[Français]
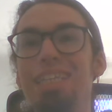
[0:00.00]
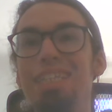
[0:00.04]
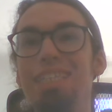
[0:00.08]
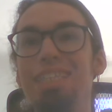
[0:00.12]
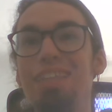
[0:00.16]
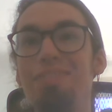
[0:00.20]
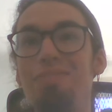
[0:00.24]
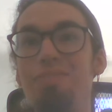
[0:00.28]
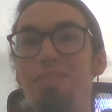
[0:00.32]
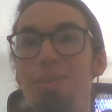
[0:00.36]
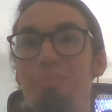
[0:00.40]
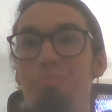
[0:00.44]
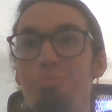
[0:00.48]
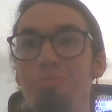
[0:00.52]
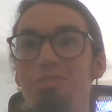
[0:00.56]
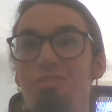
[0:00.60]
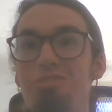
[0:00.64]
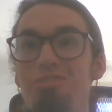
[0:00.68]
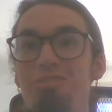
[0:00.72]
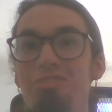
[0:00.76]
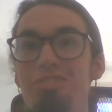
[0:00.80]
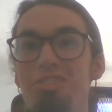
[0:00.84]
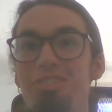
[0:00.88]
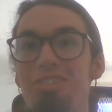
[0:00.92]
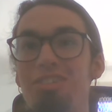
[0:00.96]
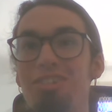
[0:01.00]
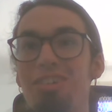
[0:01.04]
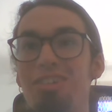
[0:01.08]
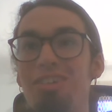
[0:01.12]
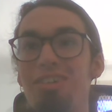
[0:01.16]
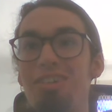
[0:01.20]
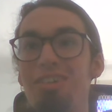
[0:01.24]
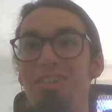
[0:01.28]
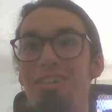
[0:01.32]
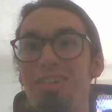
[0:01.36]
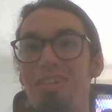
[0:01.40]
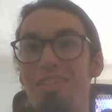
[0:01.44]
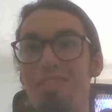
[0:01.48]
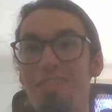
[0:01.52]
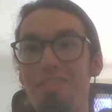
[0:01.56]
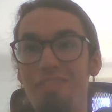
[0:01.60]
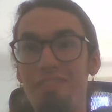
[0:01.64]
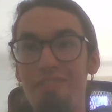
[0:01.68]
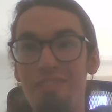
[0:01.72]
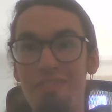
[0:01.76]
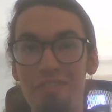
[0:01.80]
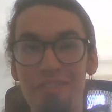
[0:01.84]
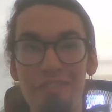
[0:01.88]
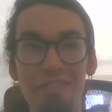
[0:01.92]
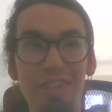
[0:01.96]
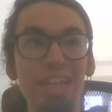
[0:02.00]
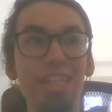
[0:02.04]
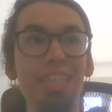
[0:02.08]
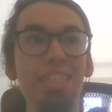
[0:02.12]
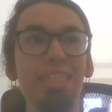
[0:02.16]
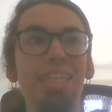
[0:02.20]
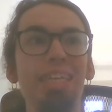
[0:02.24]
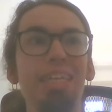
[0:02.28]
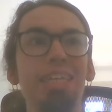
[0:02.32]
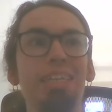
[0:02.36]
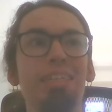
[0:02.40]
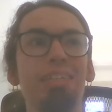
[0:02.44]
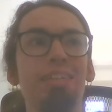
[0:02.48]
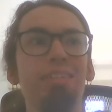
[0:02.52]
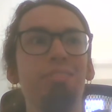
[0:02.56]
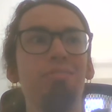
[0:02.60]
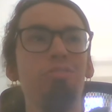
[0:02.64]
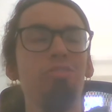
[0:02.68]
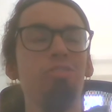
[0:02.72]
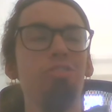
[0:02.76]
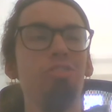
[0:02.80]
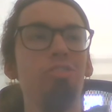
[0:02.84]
ça fait plus de 25 ans